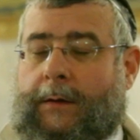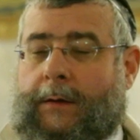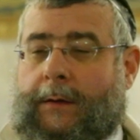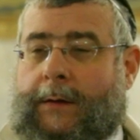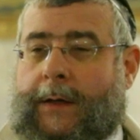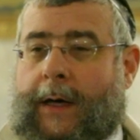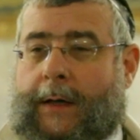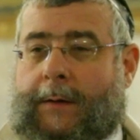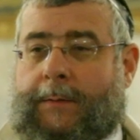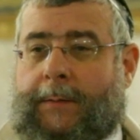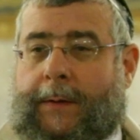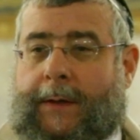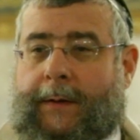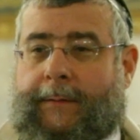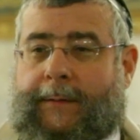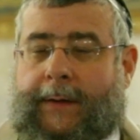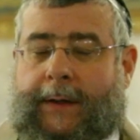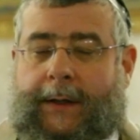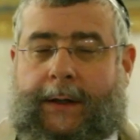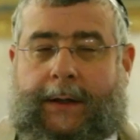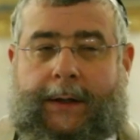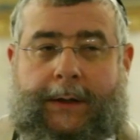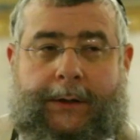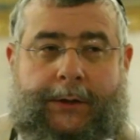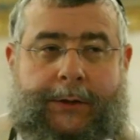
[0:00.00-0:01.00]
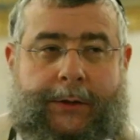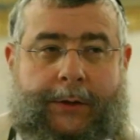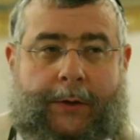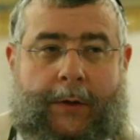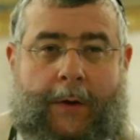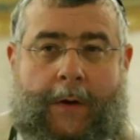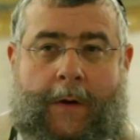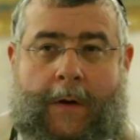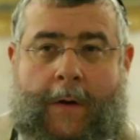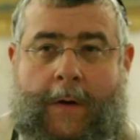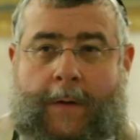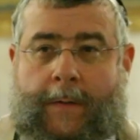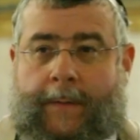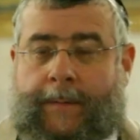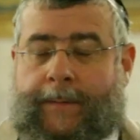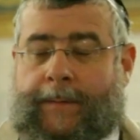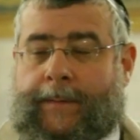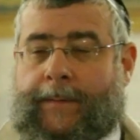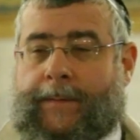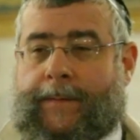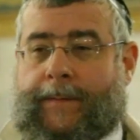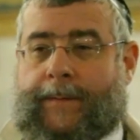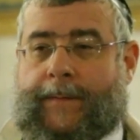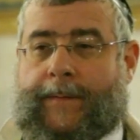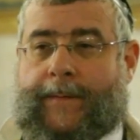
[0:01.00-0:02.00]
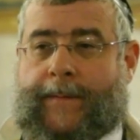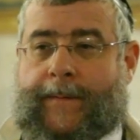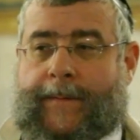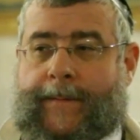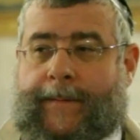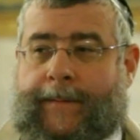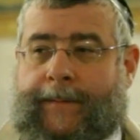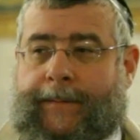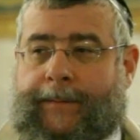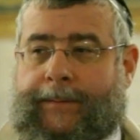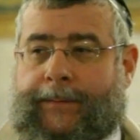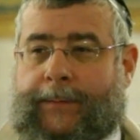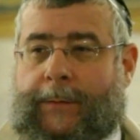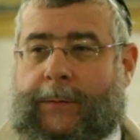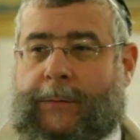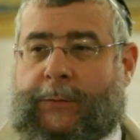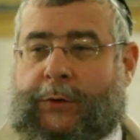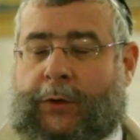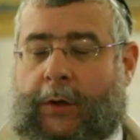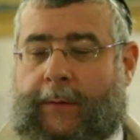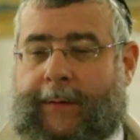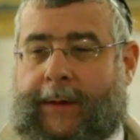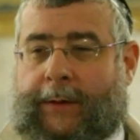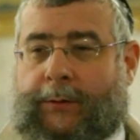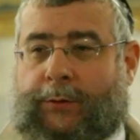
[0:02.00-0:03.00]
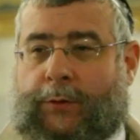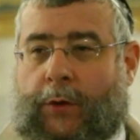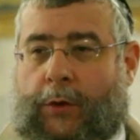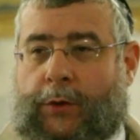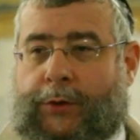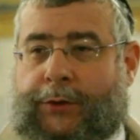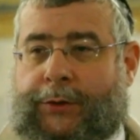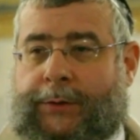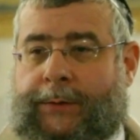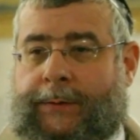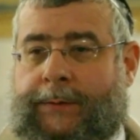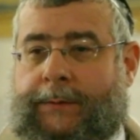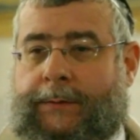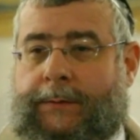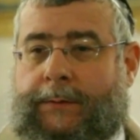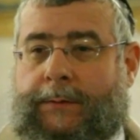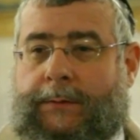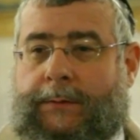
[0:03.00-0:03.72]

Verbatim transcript: Как мы говорили, что человек должен